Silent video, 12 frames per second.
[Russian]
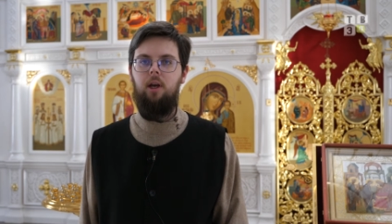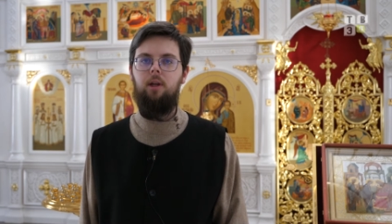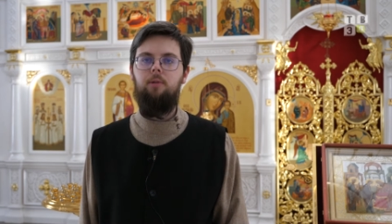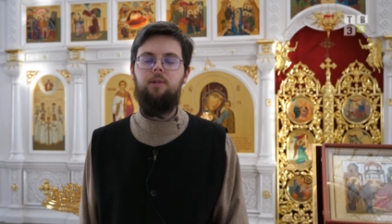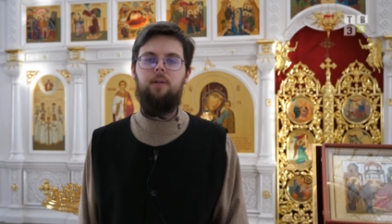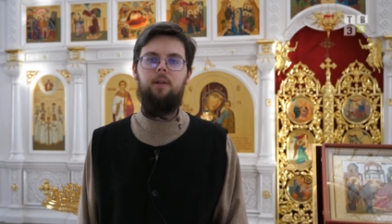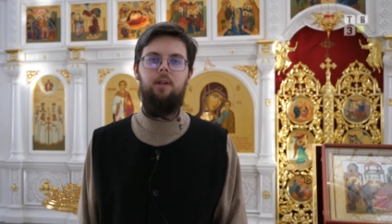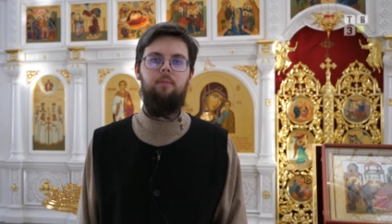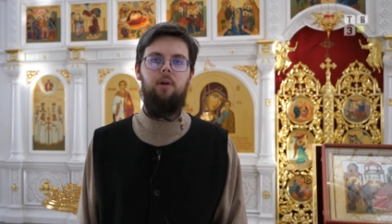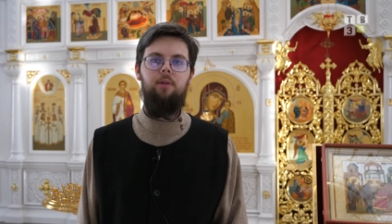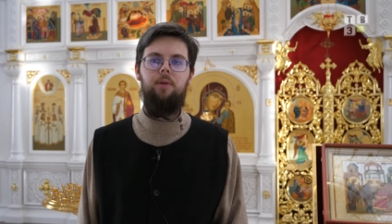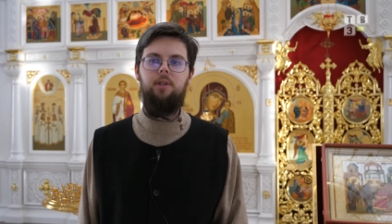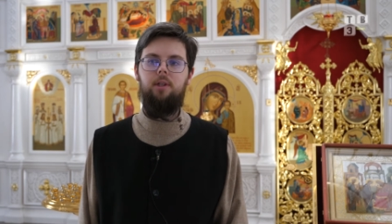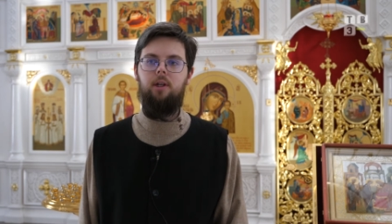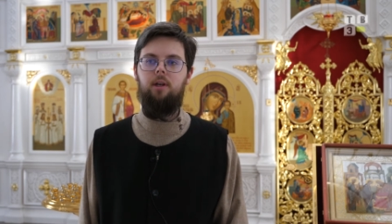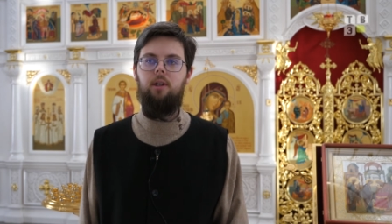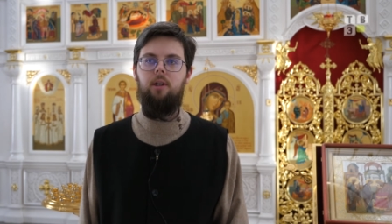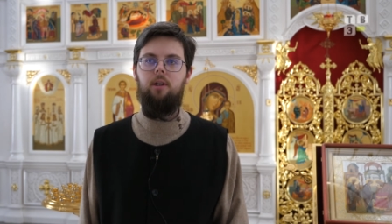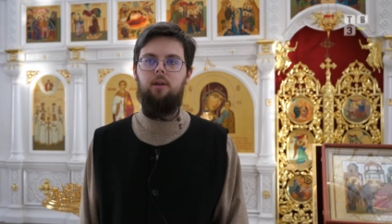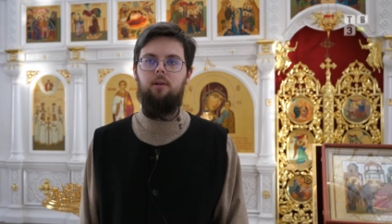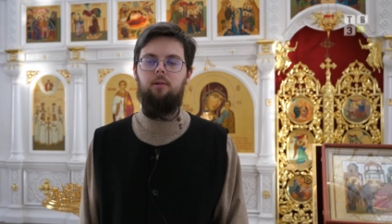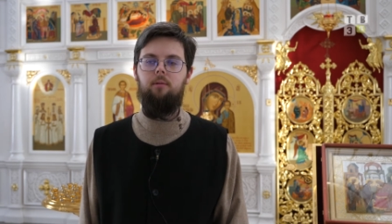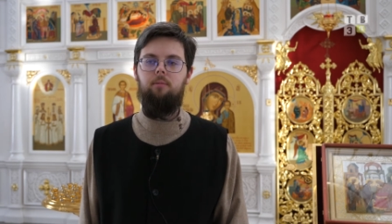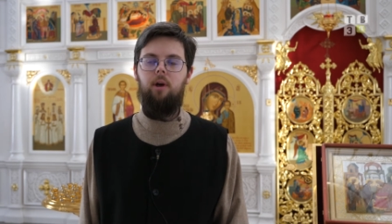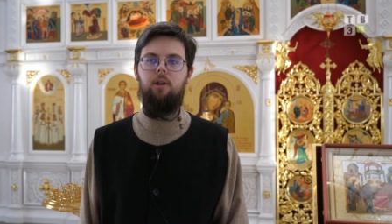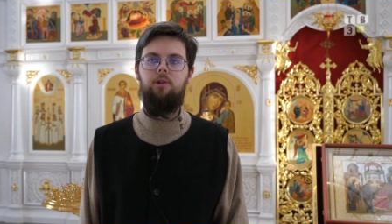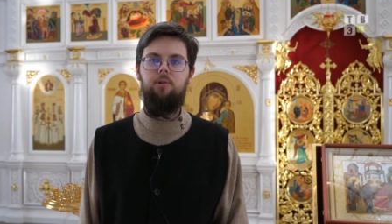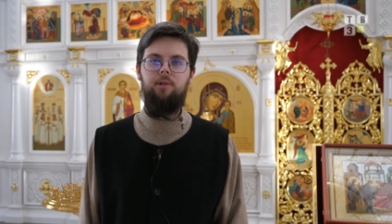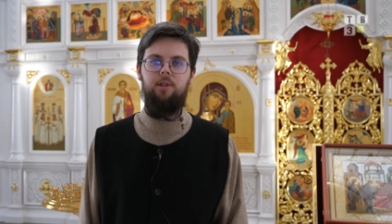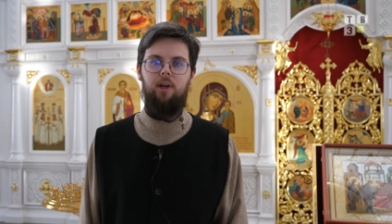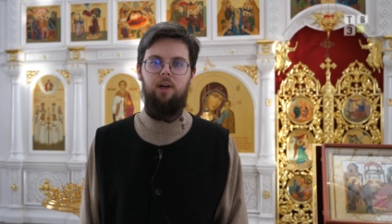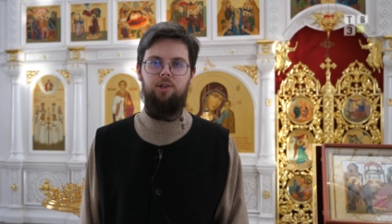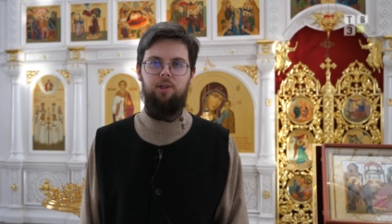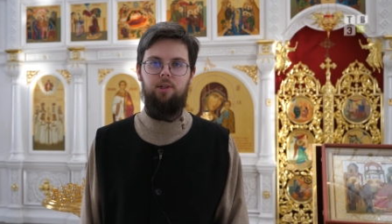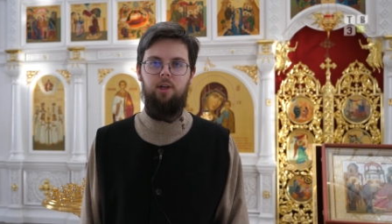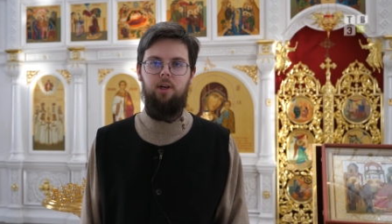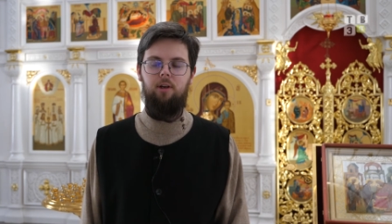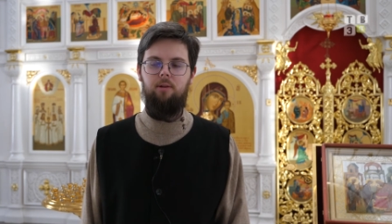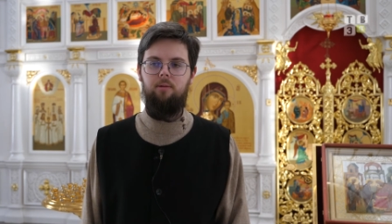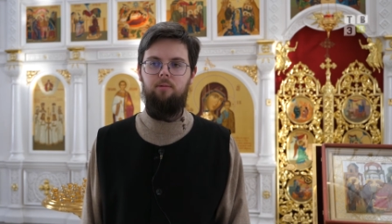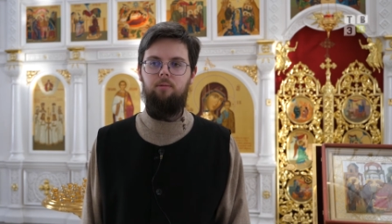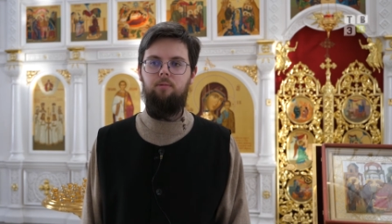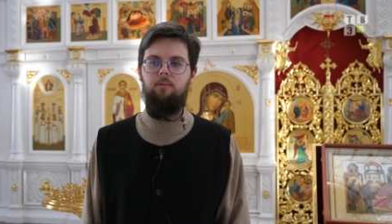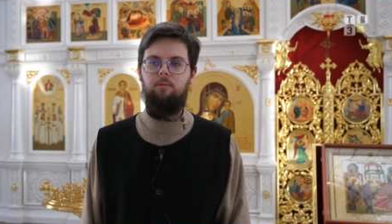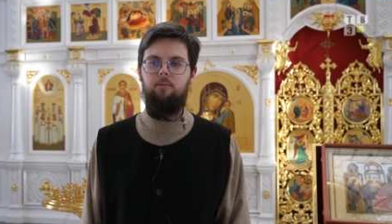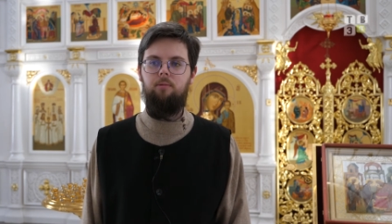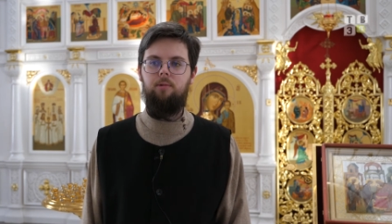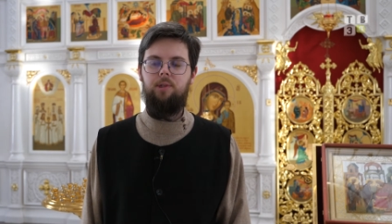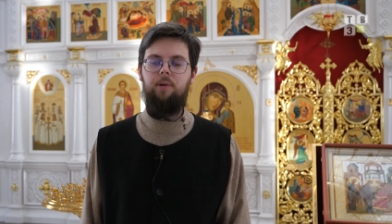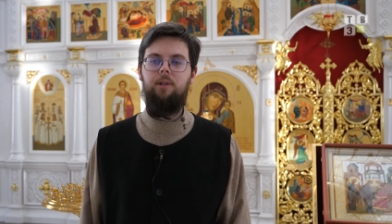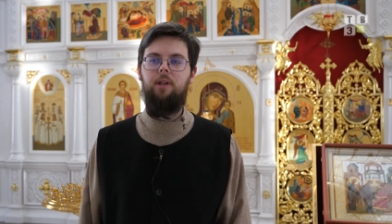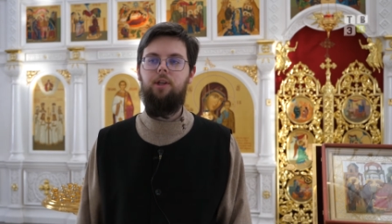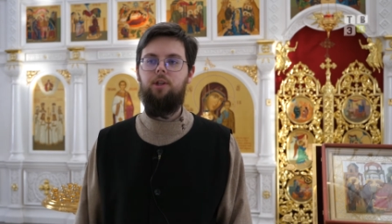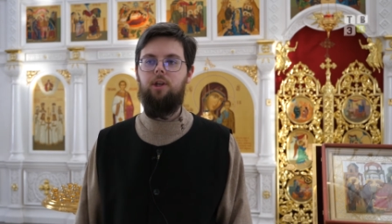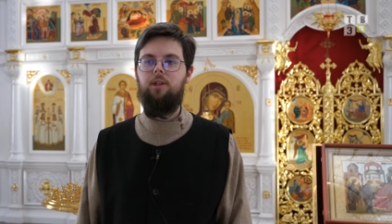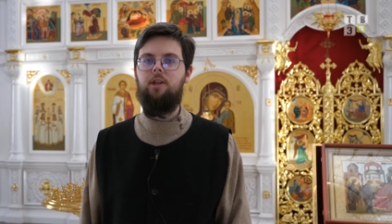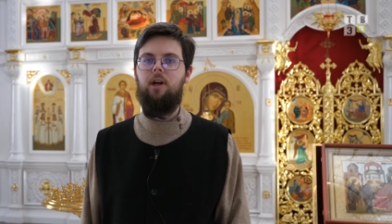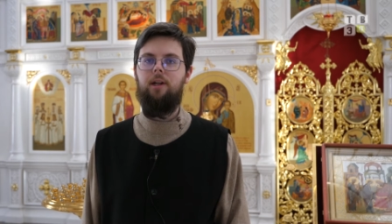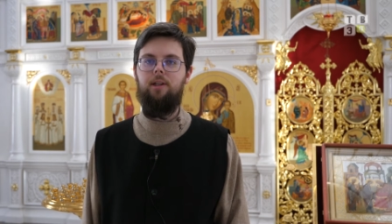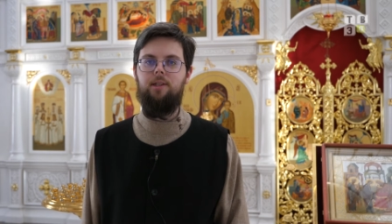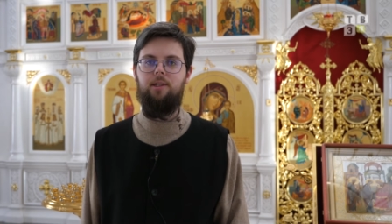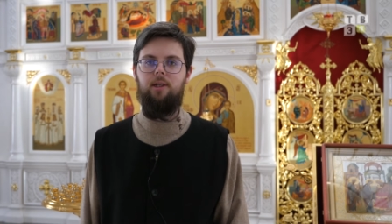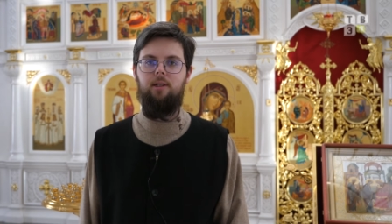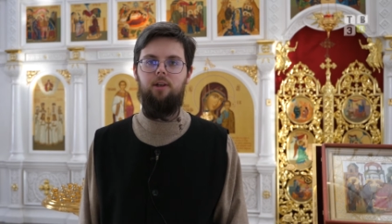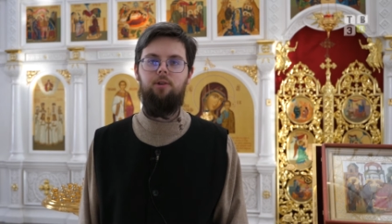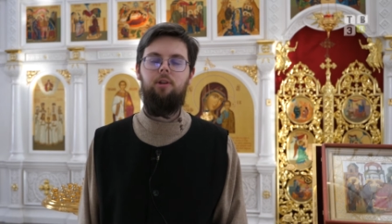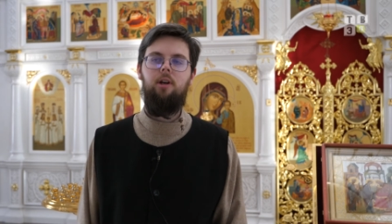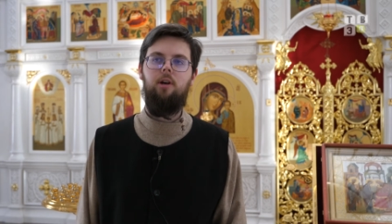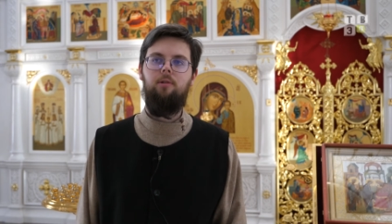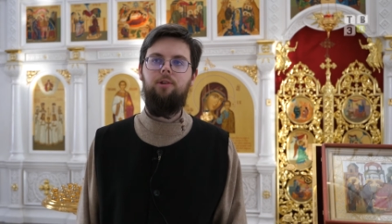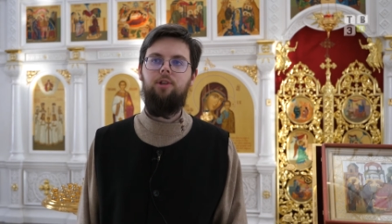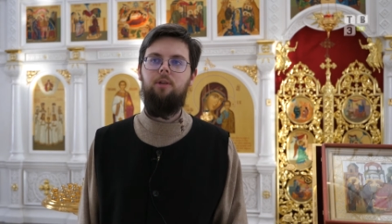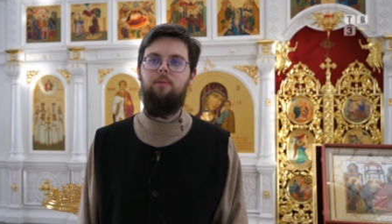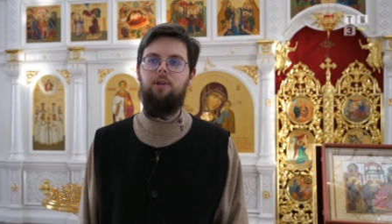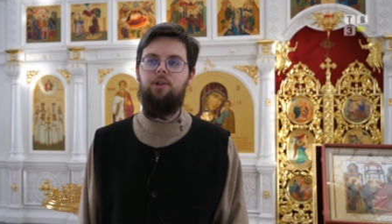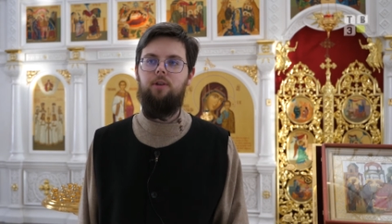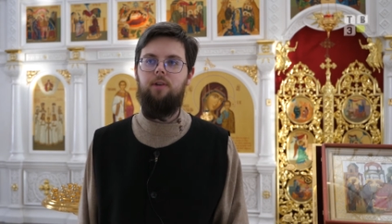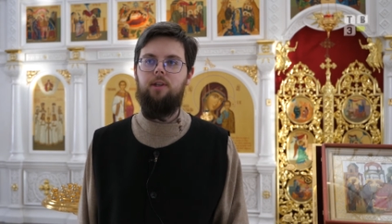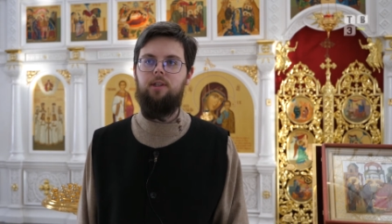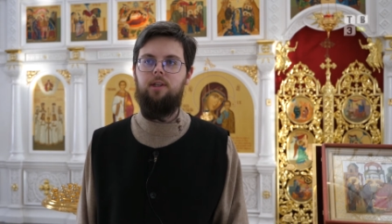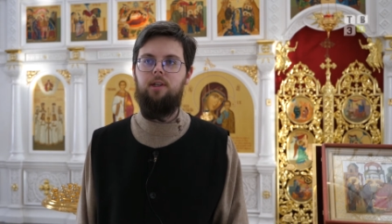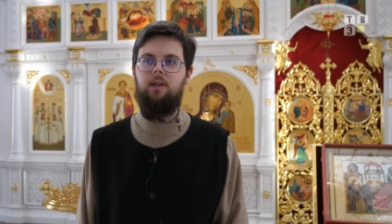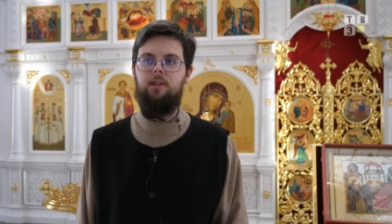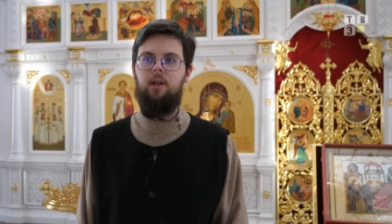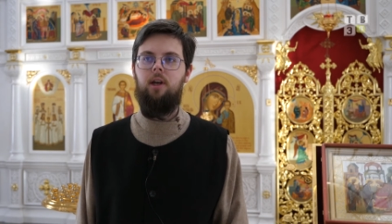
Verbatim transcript: Ну, светлая память, она а, мало что значит, да, ну, светлая, значит, какая-то радостная, да, что-то хорошее можно человеке сказать,